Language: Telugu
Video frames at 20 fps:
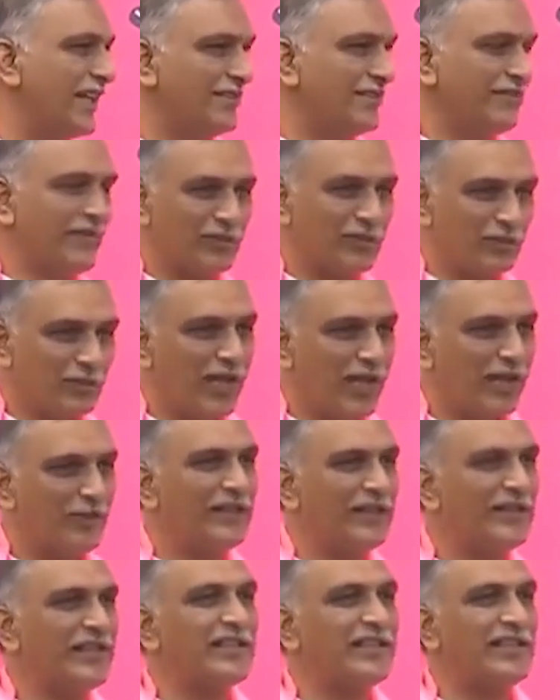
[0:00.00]
అది
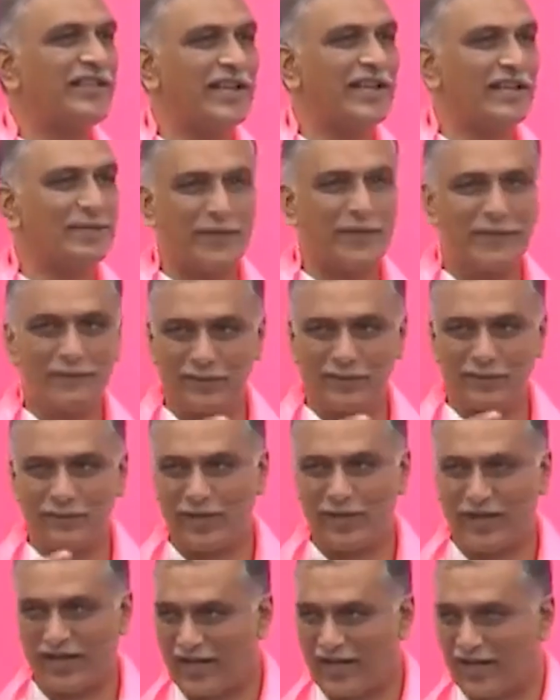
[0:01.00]
వెతుకుదామంటే తెల్లారి పేపర్లో
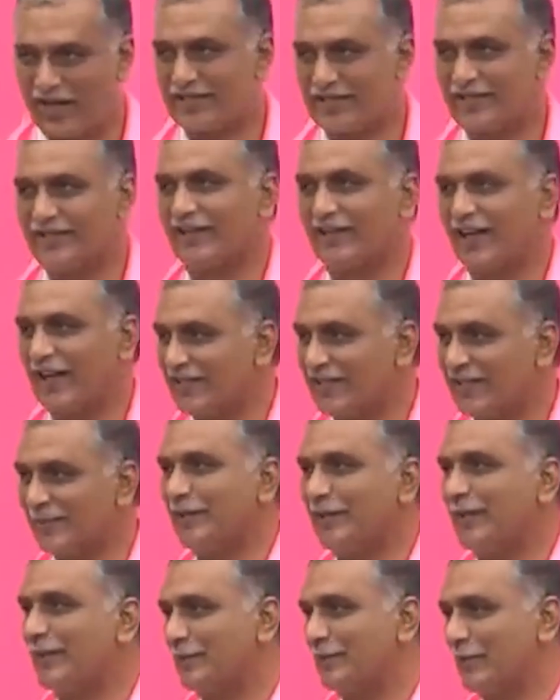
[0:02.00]
ఆర్టిక
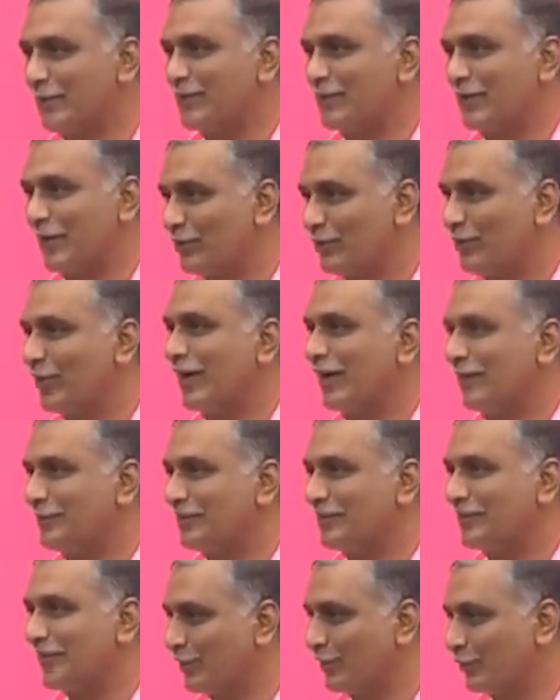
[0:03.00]
ఐటమ్ కనబడదు తక్కువ
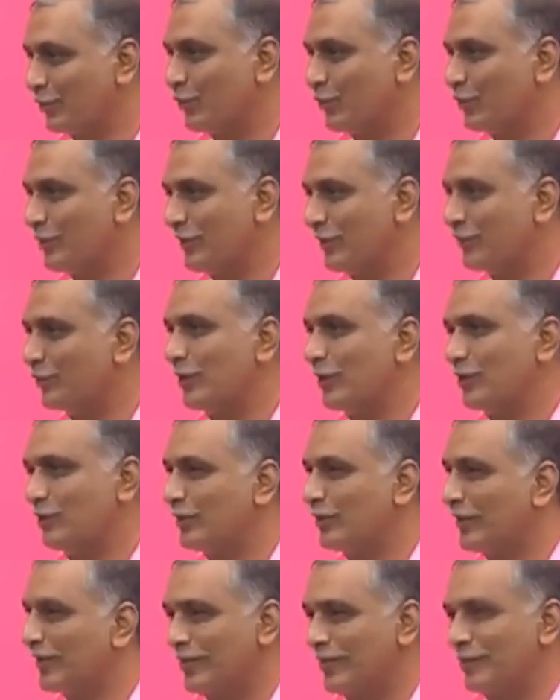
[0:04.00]
కనబడుతుంది ఎక్కడో ఉంటే మూలకు
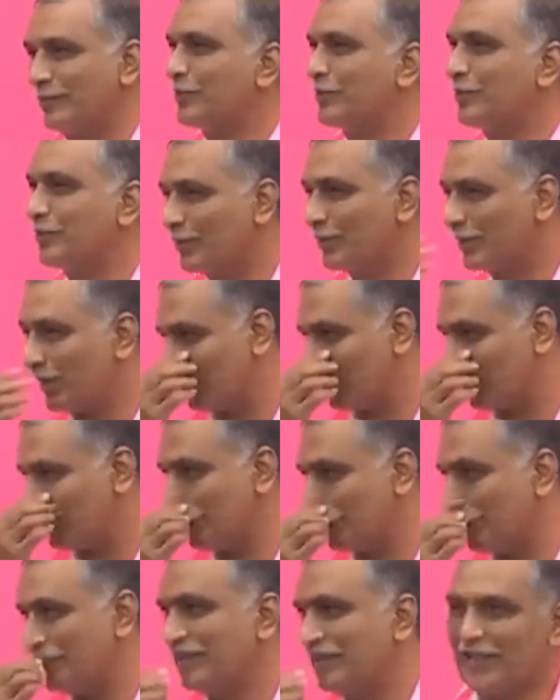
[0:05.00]
ఉంటుంది లేకపోతే ఉండదు
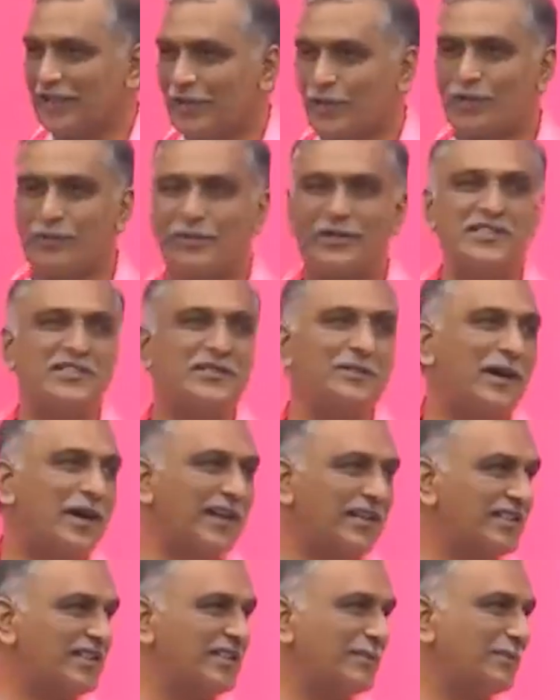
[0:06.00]
లేదా ఒక మంచి
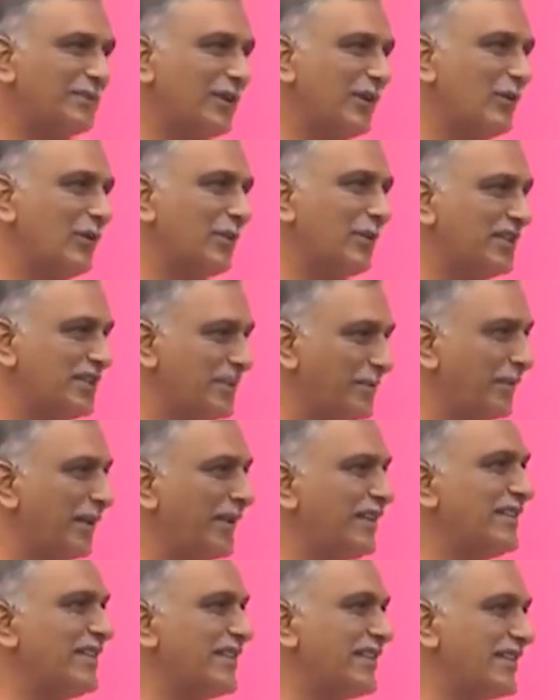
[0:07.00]
మాట చెప్తే ఒక మంచి
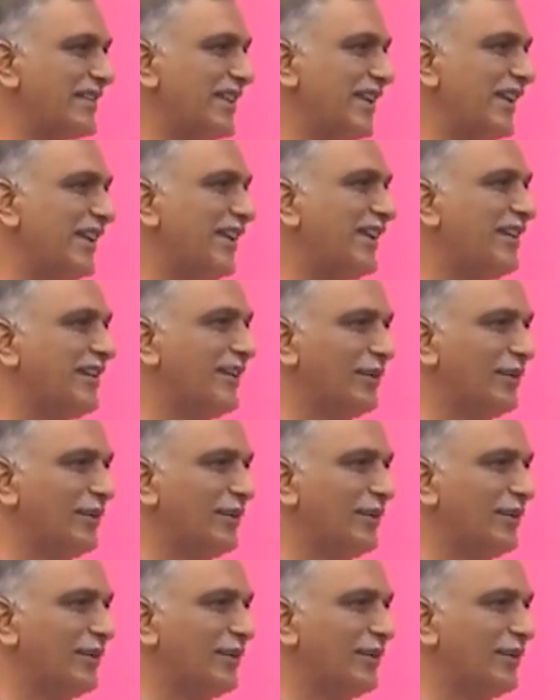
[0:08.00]
పని చేస్తే